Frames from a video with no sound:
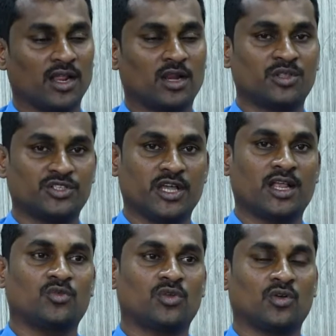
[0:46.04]
కార్యక్రమాలు
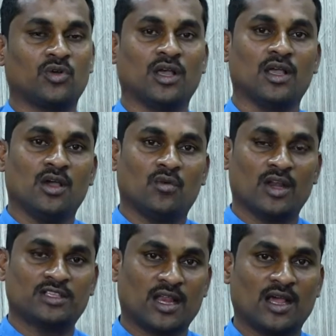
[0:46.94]
చేయాలనుకున్నా కూడా
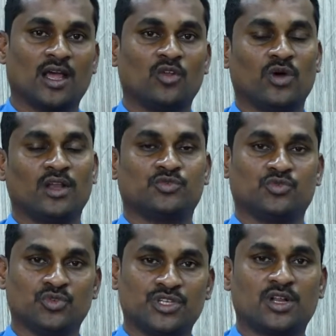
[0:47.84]
వారి సలహాలు వారి
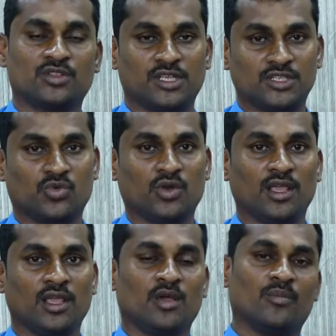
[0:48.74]
సూచనలు తీసుకొని
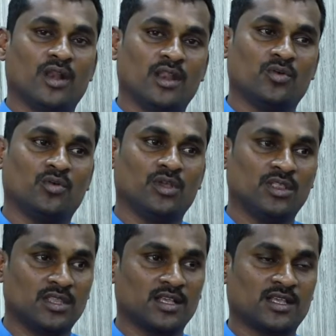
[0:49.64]
మరి నేను
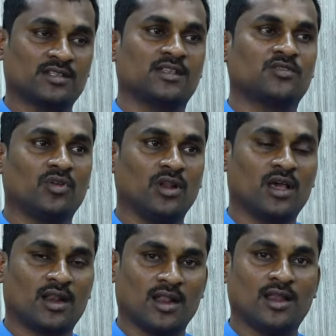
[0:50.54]
ఇంత సక్సెస్ఫుల్గా
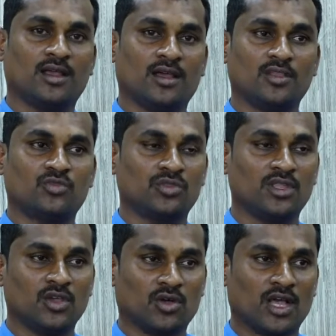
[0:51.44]
రన్ అవుతుంది
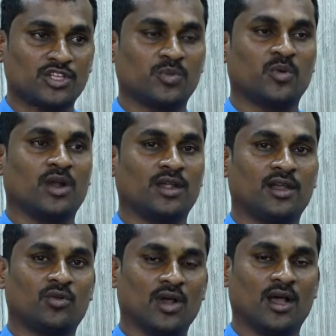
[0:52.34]
ఈ యొక్క ఆశ్రమం అంటే
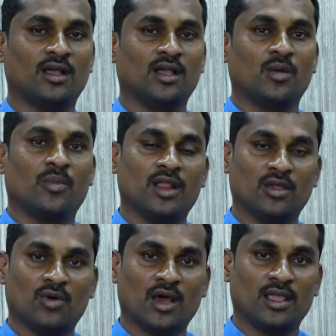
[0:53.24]
కూడా మరి
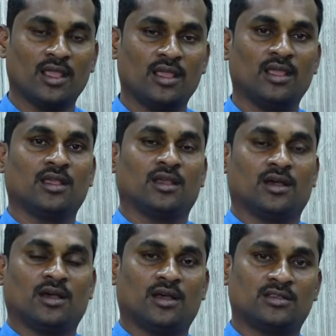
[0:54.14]
వారి
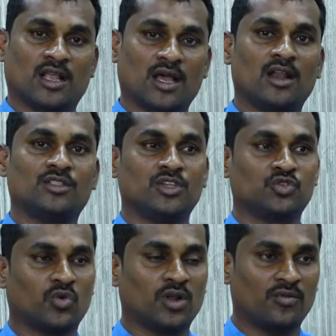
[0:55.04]
సలహాలు
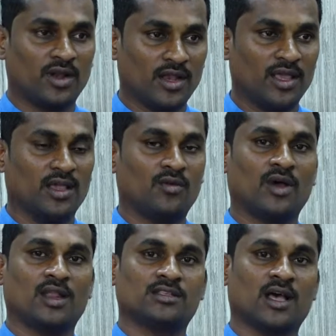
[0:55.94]
తీసుకోవడం వల్లనే
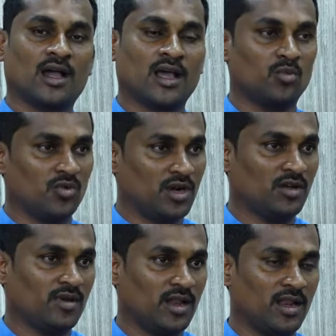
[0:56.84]
వారి సహకారం ఉండడం
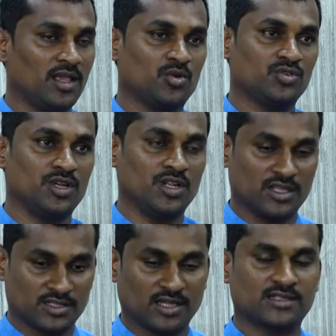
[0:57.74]
వల్లనే ఈరోజు నేను ఇంత
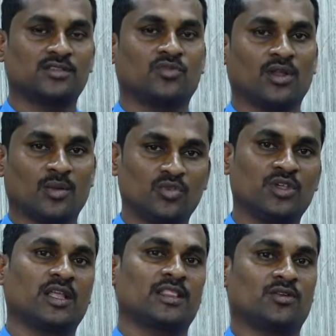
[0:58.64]
సక్సెస్ఫుల్గా
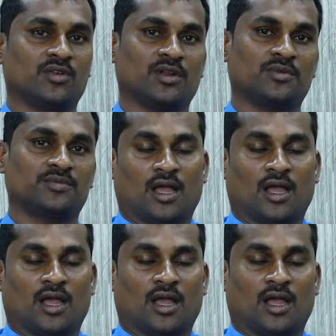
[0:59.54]
ముందుకెళ్తా ఉన్నాను